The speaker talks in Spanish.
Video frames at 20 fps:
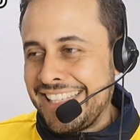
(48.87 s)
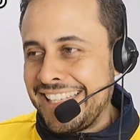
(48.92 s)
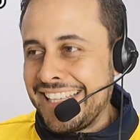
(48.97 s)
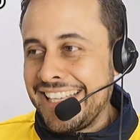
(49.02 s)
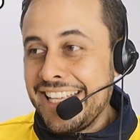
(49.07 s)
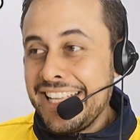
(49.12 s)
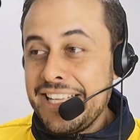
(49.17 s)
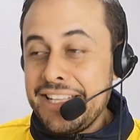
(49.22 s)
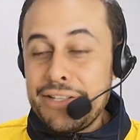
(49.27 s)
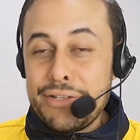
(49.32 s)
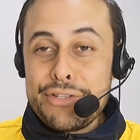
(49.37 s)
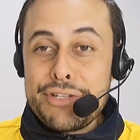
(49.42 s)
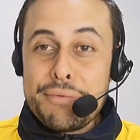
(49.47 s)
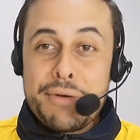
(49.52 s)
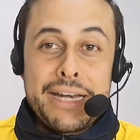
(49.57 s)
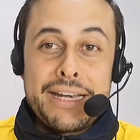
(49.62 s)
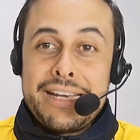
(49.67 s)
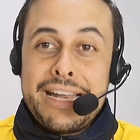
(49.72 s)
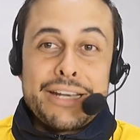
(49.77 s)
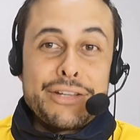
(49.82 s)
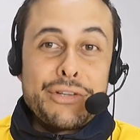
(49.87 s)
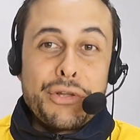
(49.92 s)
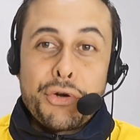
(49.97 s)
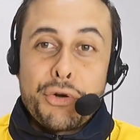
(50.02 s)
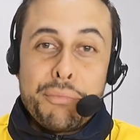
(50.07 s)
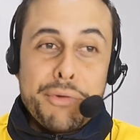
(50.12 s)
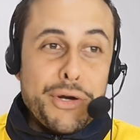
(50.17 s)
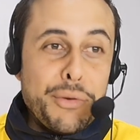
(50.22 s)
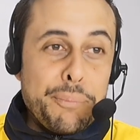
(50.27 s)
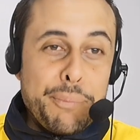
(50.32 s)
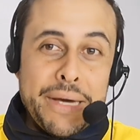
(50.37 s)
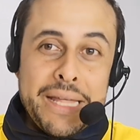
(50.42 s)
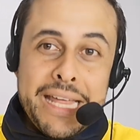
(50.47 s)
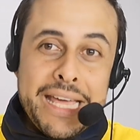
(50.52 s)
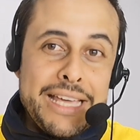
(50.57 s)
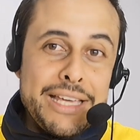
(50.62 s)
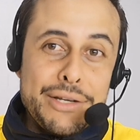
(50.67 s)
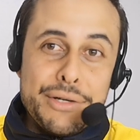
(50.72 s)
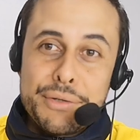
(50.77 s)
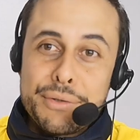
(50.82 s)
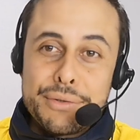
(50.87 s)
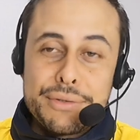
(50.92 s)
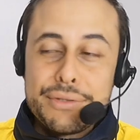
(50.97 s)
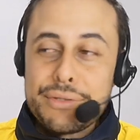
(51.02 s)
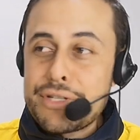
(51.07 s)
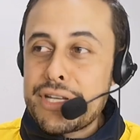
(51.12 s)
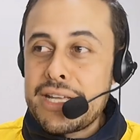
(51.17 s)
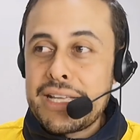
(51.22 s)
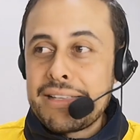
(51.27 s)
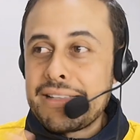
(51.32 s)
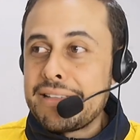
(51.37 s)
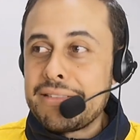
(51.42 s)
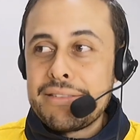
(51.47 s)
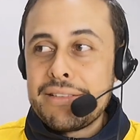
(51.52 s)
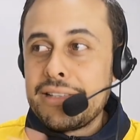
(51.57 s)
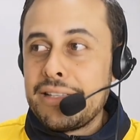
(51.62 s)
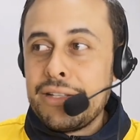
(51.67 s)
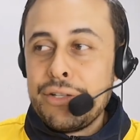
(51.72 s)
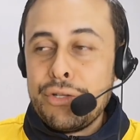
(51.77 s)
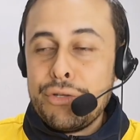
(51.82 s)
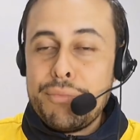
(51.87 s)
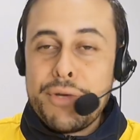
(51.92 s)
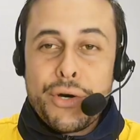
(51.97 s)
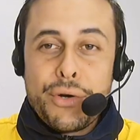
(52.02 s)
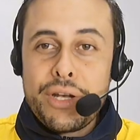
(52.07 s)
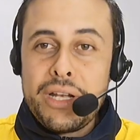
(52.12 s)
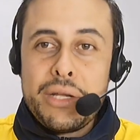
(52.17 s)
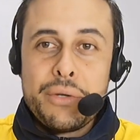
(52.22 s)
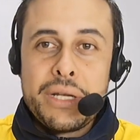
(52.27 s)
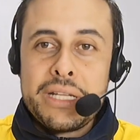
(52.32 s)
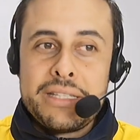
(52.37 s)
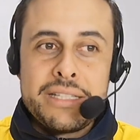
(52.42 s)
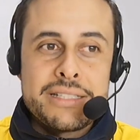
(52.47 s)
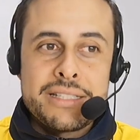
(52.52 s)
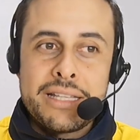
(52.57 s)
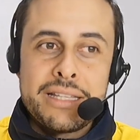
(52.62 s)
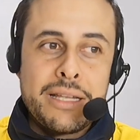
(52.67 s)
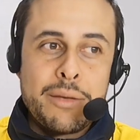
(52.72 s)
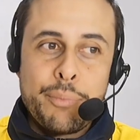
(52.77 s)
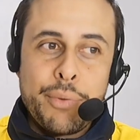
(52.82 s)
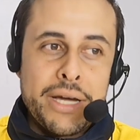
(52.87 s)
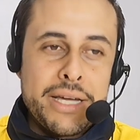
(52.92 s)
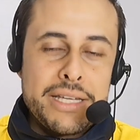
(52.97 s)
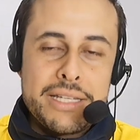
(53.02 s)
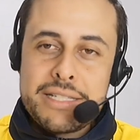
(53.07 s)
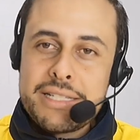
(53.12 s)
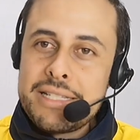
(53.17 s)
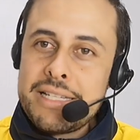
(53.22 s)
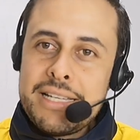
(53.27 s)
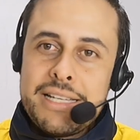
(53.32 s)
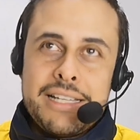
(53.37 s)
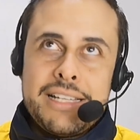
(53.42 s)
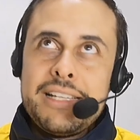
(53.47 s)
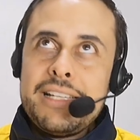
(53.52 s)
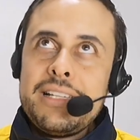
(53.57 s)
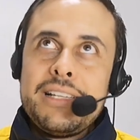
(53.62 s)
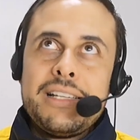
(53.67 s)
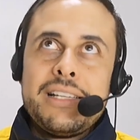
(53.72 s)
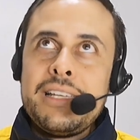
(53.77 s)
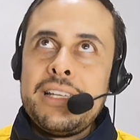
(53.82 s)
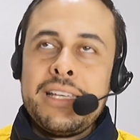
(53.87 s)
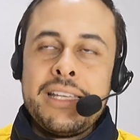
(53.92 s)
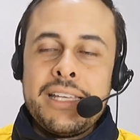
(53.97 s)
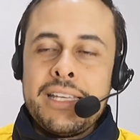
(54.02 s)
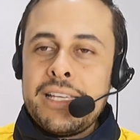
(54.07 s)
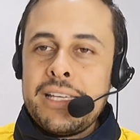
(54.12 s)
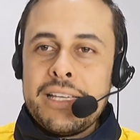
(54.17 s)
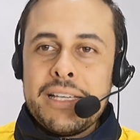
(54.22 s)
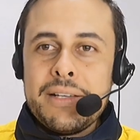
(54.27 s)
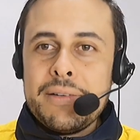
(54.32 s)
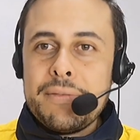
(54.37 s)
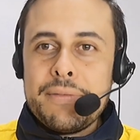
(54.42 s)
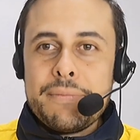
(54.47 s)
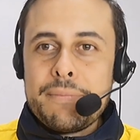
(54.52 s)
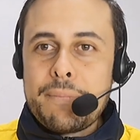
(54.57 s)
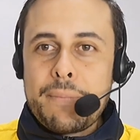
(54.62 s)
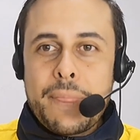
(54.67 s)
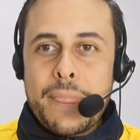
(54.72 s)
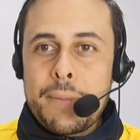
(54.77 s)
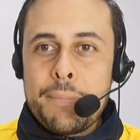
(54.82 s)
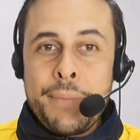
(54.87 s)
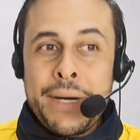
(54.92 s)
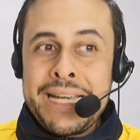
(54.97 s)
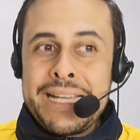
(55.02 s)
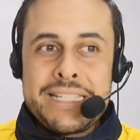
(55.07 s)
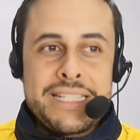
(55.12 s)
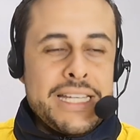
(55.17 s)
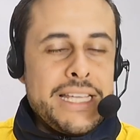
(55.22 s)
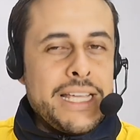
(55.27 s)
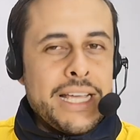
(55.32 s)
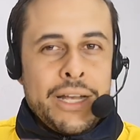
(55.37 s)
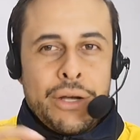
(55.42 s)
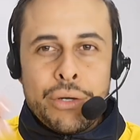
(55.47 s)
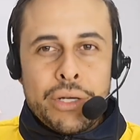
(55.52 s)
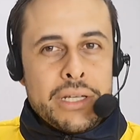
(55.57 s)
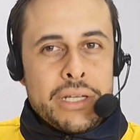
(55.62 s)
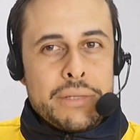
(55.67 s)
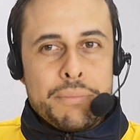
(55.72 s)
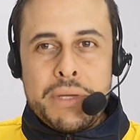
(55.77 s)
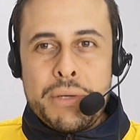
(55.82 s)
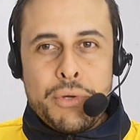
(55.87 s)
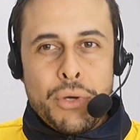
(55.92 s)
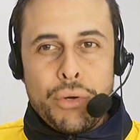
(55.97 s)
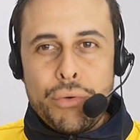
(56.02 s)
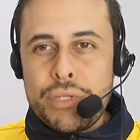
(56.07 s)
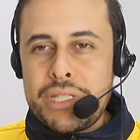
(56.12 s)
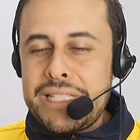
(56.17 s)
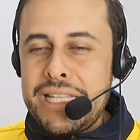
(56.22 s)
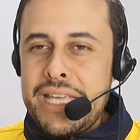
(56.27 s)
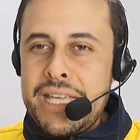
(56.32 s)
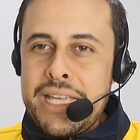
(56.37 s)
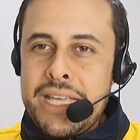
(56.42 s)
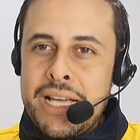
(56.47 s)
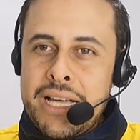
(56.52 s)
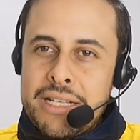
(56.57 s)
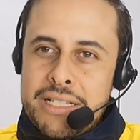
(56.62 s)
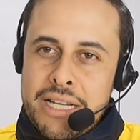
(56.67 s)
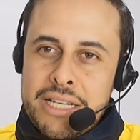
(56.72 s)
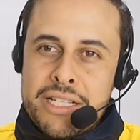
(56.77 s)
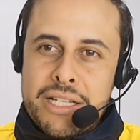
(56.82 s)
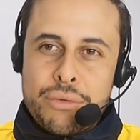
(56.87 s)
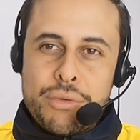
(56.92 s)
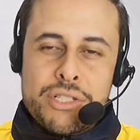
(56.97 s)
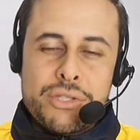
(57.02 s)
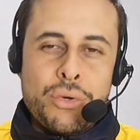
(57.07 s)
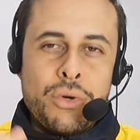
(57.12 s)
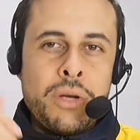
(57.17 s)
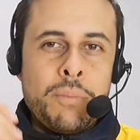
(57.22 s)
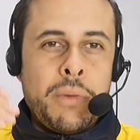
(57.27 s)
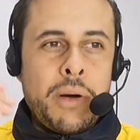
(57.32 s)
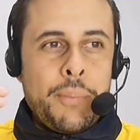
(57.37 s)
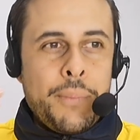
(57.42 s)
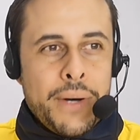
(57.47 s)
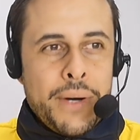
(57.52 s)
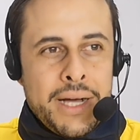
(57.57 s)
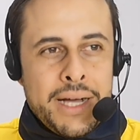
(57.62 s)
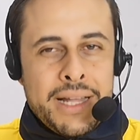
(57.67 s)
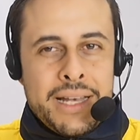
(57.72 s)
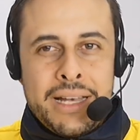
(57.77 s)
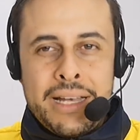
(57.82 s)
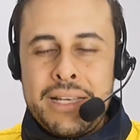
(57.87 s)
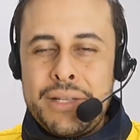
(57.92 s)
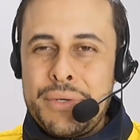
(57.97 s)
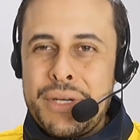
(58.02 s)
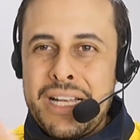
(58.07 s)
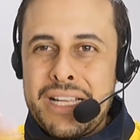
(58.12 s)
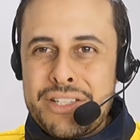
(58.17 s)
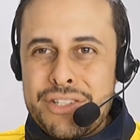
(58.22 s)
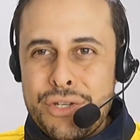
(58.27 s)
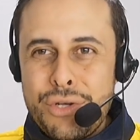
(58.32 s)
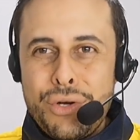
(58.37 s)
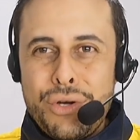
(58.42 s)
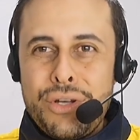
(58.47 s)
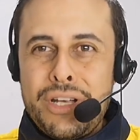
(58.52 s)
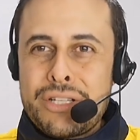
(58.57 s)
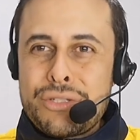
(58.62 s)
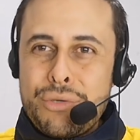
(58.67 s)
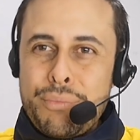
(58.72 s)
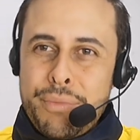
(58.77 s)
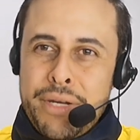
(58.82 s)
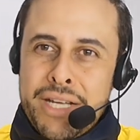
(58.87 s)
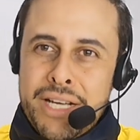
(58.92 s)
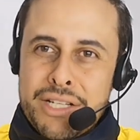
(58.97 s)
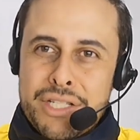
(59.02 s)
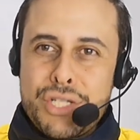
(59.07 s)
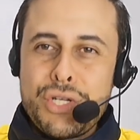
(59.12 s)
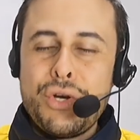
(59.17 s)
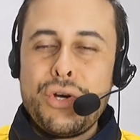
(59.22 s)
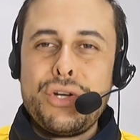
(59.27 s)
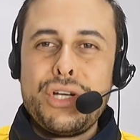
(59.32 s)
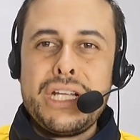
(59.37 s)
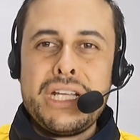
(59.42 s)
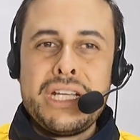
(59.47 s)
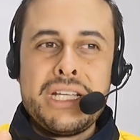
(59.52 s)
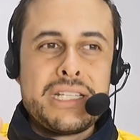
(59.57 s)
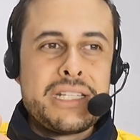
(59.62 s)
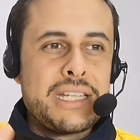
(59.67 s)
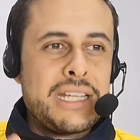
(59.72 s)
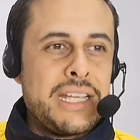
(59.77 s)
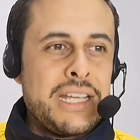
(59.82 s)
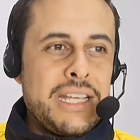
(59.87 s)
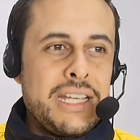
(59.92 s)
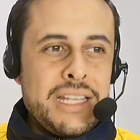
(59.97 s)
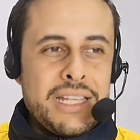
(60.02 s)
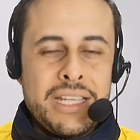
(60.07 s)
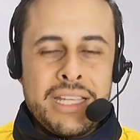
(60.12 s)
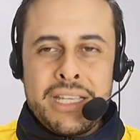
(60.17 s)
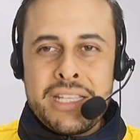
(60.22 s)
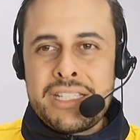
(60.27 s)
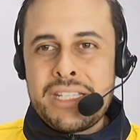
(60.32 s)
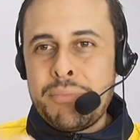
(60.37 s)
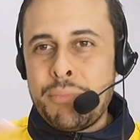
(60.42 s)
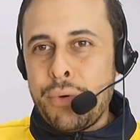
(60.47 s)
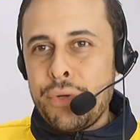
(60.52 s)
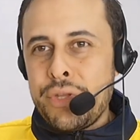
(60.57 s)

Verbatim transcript: ni, no sé, Bernardo Romero Pereiro, no sé, los mejores libretistas del país. Eh, parecía, lo que vivió Luis Díaz, el secuestro del papá, la liberación, las complicaciones, eh, si